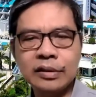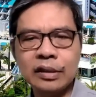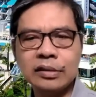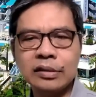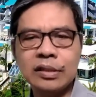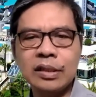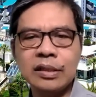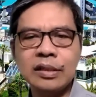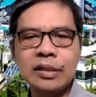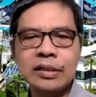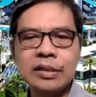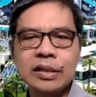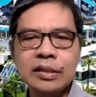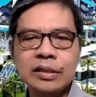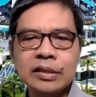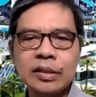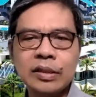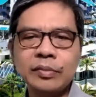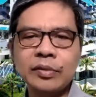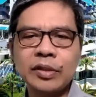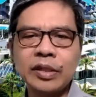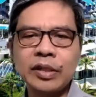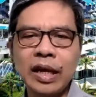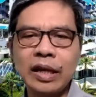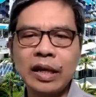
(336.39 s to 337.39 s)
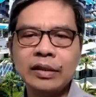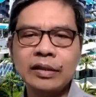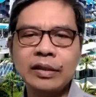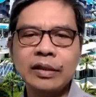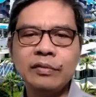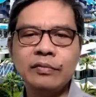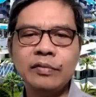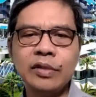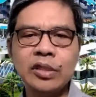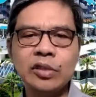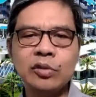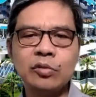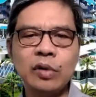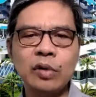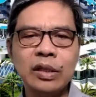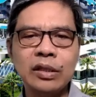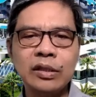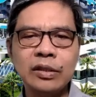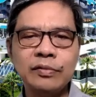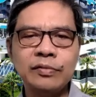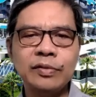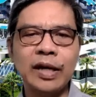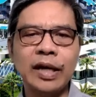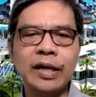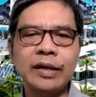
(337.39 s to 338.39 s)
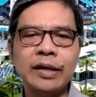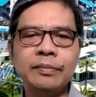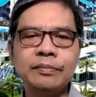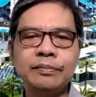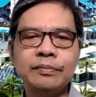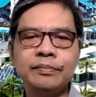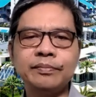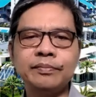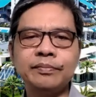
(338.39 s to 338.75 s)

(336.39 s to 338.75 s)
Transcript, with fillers: sa Genesis chapter 18 verse 25,